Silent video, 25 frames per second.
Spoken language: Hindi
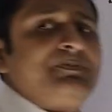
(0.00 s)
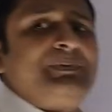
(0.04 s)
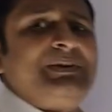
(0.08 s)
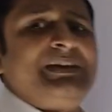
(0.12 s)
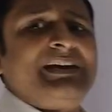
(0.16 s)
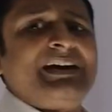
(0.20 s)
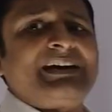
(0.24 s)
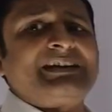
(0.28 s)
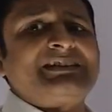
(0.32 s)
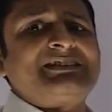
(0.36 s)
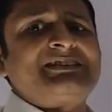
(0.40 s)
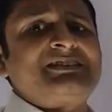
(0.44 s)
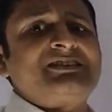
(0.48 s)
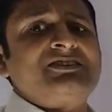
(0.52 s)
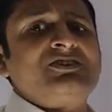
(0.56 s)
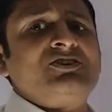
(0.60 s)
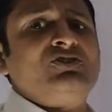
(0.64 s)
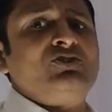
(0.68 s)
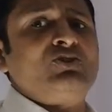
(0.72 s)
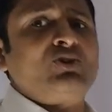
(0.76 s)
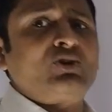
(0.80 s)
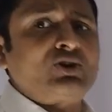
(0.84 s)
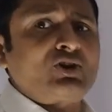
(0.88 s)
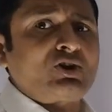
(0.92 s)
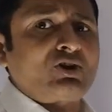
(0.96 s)
बियर्स
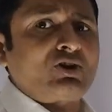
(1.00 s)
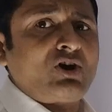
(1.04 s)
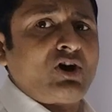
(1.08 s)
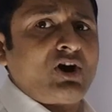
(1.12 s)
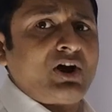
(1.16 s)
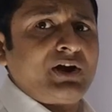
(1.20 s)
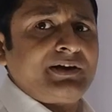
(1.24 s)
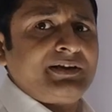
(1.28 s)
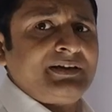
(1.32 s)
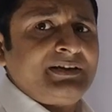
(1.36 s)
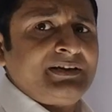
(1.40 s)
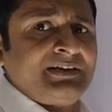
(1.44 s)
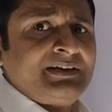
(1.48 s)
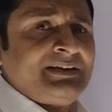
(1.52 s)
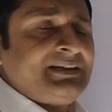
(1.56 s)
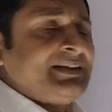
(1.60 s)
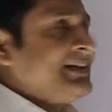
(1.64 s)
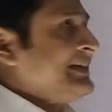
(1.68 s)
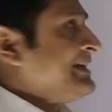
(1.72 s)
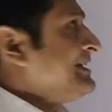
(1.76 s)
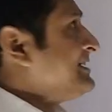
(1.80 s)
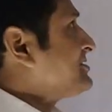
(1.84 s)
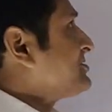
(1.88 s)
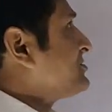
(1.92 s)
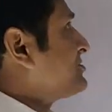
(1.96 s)
नोटोकॉड
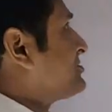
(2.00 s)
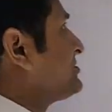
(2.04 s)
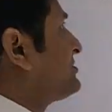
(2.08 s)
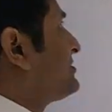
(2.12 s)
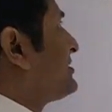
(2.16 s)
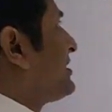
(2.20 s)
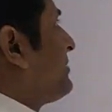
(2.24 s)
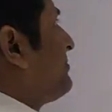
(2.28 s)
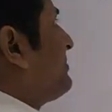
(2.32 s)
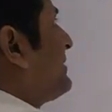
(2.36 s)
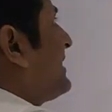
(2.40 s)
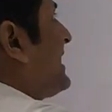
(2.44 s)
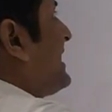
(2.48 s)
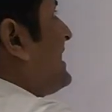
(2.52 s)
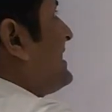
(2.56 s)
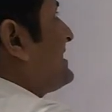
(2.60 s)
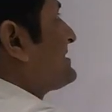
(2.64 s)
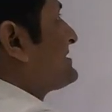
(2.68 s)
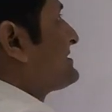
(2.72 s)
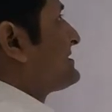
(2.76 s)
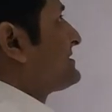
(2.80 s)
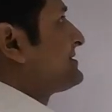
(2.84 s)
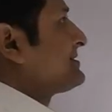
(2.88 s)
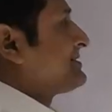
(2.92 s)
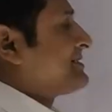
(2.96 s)
इज टर्म्ड
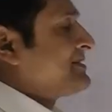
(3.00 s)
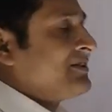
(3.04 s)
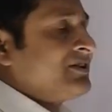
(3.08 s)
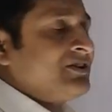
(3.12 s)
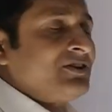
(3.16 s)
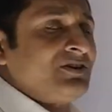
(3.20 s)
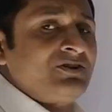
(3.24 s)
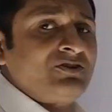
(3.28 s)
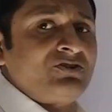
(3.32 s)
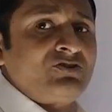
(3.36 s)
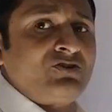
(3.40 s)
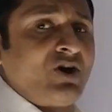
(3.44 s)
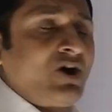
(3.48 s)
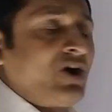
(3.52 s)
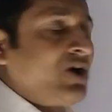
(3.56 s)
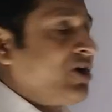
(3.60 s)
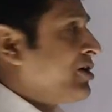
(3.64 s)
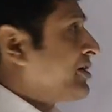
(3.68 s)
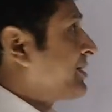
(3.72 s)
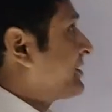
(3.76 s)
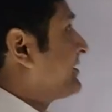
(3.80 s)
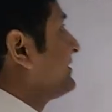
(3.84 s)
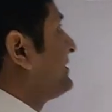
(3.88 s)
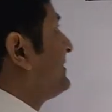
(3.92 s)
एज कॉर